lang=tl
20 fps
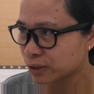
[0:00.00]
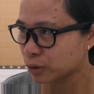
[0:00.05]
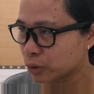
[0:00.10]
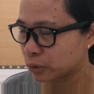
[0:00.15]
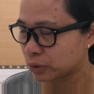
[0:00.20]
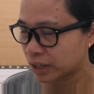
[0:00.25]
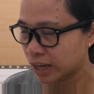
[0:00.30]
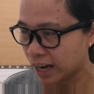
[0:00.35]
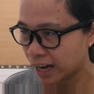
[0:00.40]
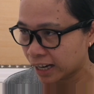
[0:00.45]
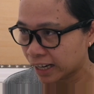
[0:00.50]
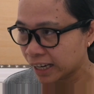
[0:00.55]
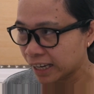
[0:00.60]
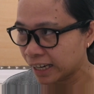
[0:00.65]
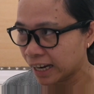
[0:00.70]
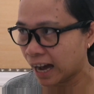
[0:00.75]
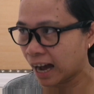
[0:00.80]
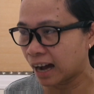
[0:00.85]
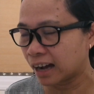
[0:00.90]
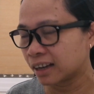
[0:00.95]

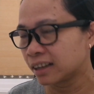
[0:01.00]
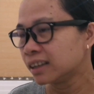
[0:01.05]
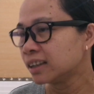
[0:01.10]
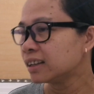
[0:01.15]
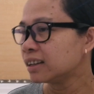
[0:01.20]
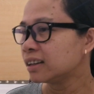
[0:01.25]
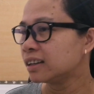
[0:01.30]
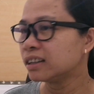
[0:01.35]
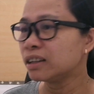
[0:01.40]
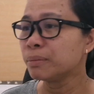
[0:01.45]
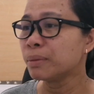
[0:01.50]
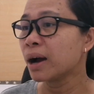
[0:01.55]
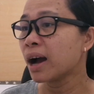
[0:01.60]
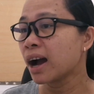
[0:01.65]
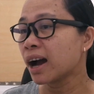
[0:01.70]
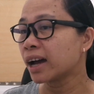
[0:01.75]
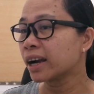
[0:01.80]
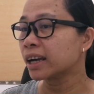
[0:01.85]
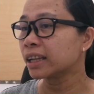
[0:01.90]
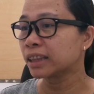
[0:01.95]
kunyari lang, hindi
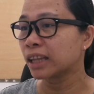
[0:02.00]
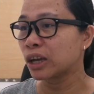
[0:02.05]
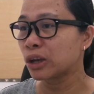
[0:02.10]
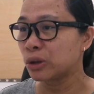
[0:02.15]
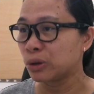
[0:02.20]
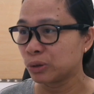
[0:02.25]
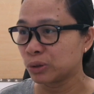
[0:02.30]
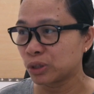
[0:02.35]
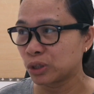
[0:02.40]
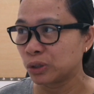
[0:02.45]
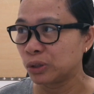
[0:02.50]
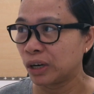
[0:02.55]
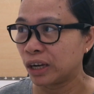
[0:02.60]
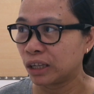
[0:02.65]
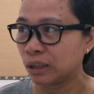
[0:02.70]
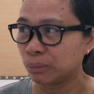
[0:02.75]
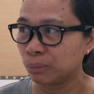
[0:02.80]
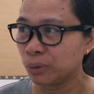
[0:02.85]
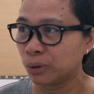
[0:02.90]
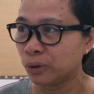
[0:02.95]
makakarating yung
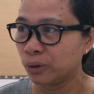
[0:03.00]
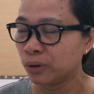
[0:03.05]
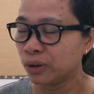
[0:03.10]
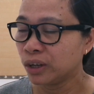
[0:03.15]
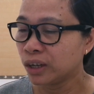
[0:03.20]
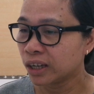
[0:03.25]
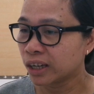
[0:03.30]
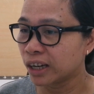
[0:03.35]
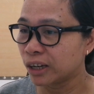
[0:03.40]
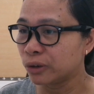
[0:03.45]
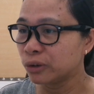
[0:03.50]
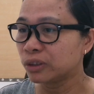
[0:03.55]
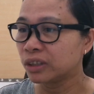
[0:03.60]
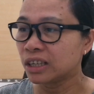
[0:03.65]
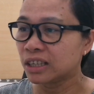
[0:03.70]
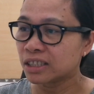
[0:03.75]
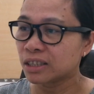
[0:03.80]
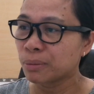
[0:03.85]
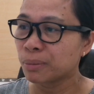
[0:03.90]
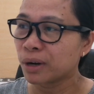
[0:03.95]
sulat mo. Ganon
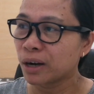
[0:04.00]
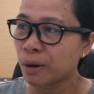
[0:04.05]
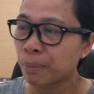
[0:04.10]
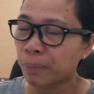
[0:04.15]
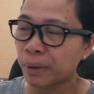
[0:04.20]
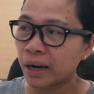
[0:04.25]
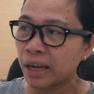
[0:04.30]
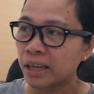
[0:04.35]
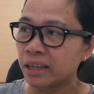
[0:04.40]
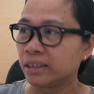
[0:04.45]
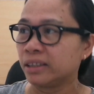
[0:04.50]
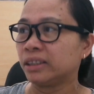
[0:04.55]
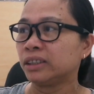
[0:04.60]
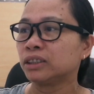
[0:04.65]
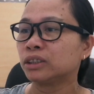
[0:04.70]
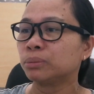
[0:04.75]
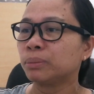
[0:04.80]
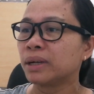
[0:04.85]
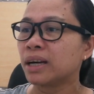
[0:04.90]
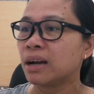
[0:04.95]
din sa mga
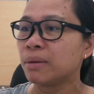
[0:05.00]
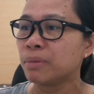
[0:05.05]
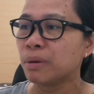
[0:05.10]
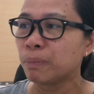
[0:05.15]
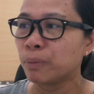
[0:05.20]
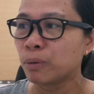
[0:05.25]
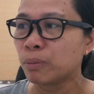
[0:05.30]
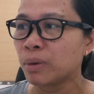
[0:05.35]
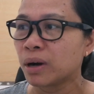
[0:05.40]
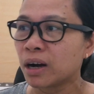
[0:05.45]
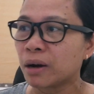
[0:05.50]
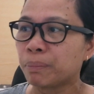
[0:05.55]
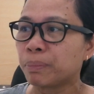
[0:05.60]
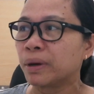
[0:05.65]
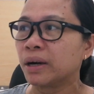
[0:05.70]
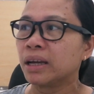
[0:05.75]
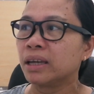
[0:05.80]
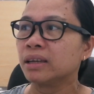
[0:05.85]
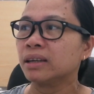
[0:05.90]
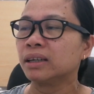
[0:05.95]
prayers. Marami pong mga
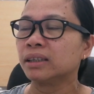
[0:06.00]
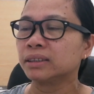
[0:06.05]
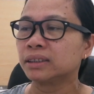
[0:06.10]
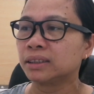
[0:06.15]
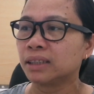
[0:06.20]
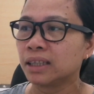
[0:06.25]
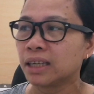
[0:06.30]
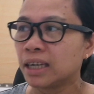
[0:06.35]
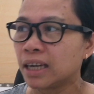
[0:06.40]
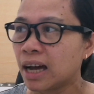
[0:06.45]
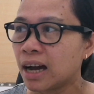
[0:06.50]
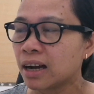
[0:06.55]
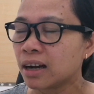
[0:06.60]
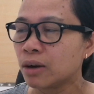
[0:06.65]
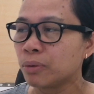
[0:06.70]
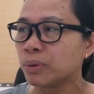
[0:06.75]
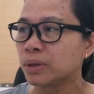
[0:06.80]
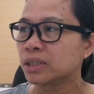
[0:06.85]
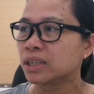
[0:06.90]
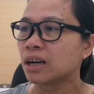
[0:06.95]
prayers na
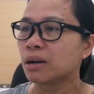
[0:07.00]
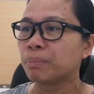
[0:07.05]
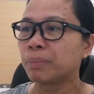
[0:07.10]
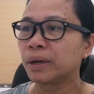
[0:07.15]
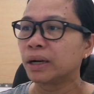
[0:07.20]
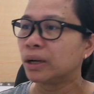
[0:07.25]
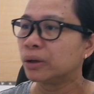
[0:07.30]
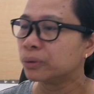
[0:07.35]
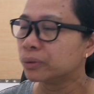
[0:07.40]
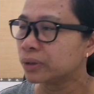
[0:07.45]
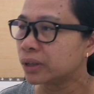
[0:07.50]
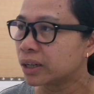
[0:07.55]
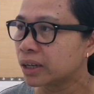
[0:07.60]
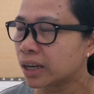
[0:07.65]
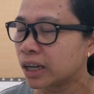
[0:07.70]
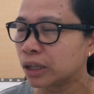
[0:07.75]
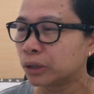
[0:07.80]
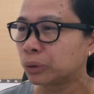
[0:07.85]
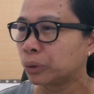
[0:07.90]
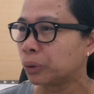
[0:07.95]
ginagawa sa kapanahunan
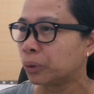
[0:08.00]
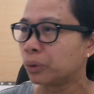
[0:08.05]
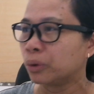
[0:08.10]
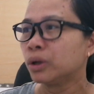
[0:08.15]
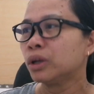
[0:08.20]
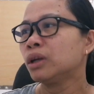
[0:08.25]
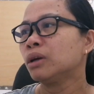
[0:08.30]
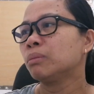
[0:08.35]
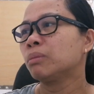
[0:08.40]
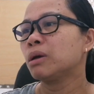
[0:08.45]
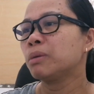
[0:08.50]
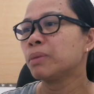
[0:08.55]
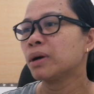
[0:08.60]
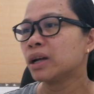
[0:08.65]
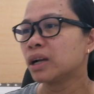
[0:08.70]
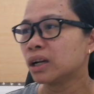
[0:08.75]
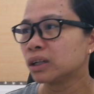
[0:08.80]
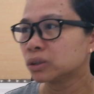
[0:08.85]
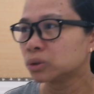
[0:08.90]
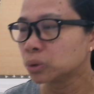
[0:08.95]
na ito. May
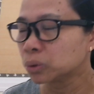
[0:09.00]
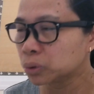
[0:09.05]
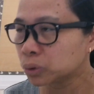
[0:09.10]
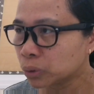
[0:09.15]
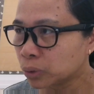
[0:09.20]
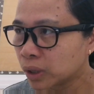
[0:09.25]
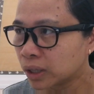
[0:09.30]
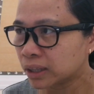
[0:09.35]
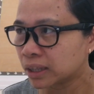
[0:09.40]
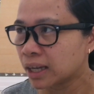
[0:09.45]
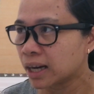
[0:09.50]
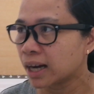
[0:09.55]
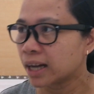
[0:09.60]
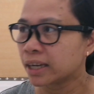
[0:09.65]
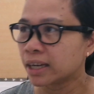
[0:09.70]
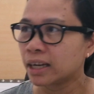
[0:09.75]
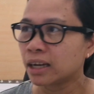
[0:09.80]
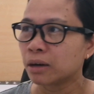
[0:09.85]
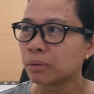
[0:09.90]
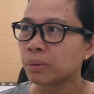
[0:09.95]
mga nagsusugat ng
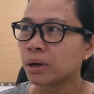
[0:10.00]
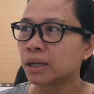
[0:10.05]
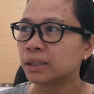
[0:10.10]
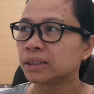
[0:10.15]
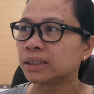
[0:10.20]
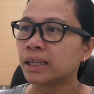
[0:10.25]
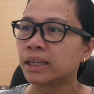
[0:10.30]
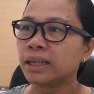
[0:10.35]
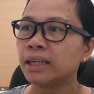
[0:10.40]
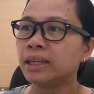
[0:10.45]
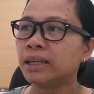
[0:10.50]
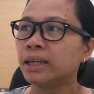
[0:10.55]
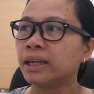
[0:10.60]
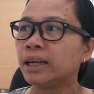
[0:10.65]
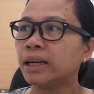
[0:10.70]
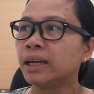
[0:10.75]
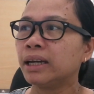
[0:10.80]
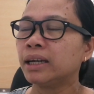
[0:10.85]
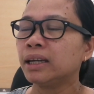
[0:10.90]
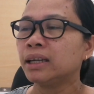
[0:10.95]
kanilang mga
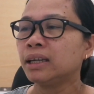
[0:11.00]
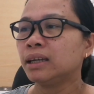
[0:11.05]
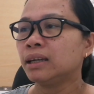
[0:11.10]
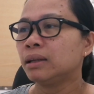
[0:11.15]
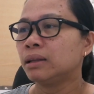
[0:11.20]
sarili.